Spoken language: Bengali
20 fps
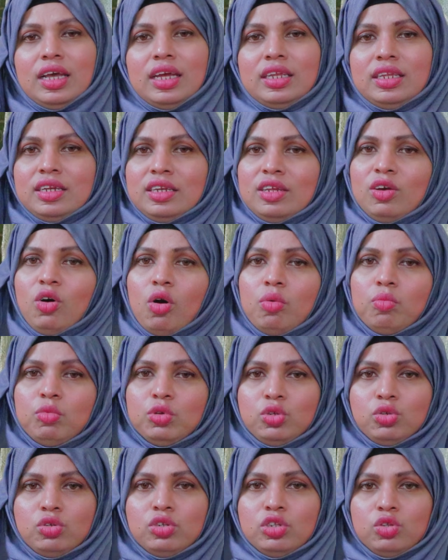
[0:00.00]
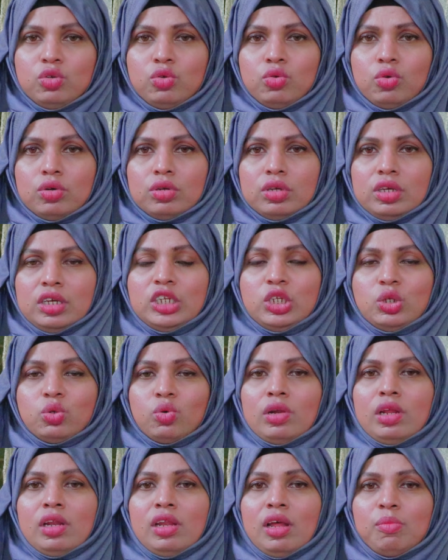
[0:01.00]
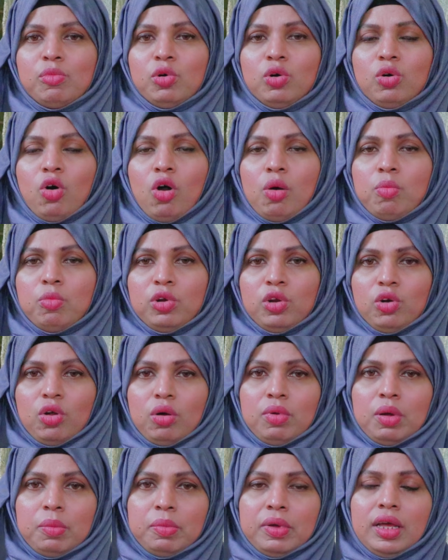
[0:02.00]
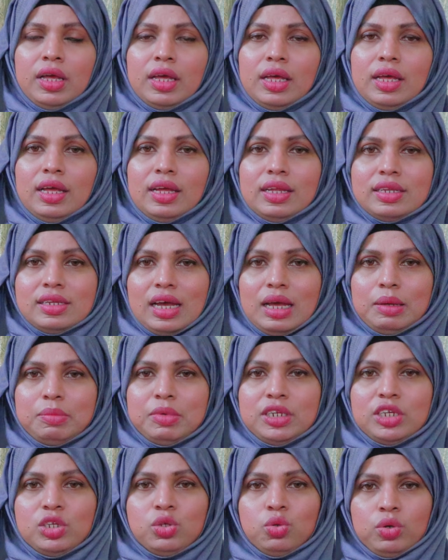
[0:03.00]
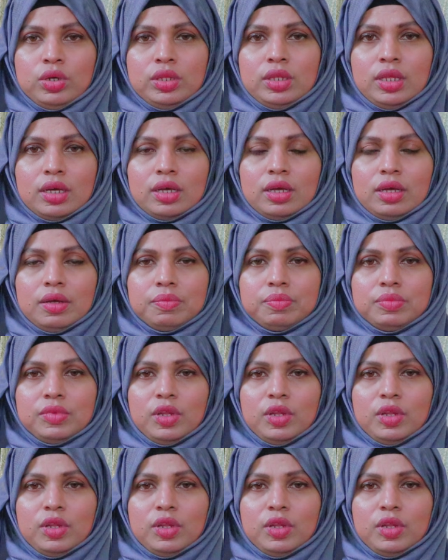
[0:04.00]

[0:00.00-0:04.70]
এটি একটি হরমোনজনিত রোগ ইনসুলিন নামক হরমোনের অভাবে ডায়াবেটিস হয়ে থাকে